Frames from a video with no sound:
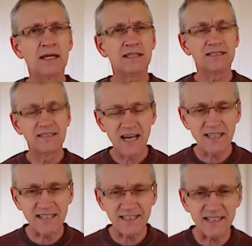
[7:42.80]
Dans
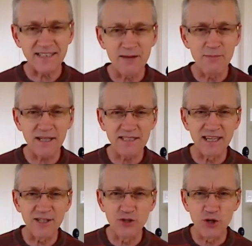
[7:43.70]
l'Ancien Testament,
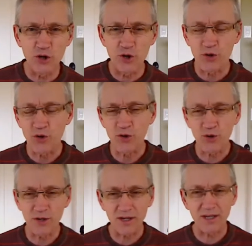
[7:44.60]
c'est Dieu
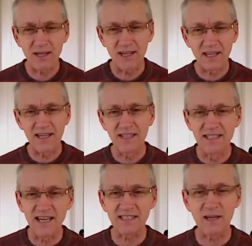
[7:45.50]
qui
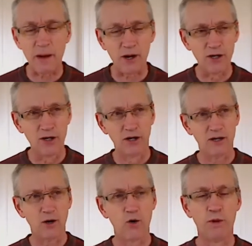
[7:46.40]
disait ces paroles-là
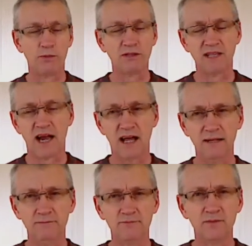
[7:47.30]
au peuple
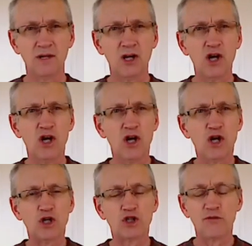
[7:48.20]
d'Israël.
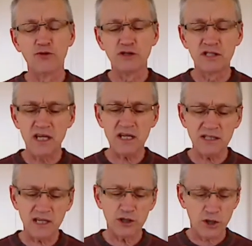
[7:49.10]
Je vous dis
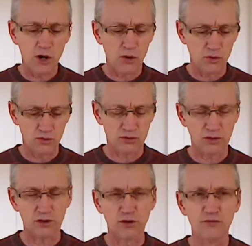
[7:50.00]
ces choses,
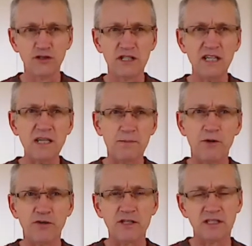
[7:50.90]
je vous dis ces
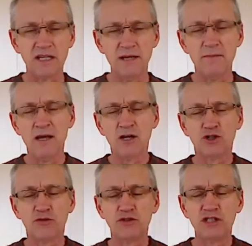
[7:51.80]
prophéties,
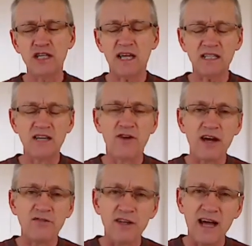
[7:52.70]
je vous dis qu'est-ce qui va
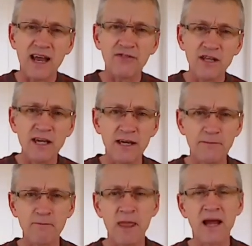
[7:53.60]
arriver dans l'avenir,
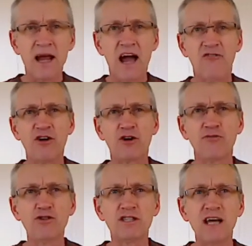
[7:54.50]
afin que
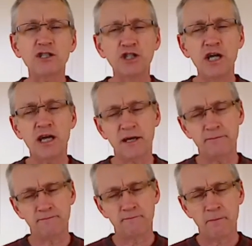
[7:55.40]
vous
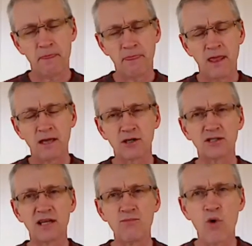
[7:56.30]
sachiez que
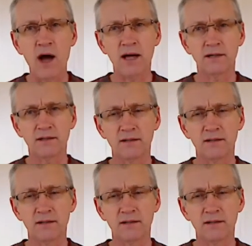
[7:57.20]
c'est moi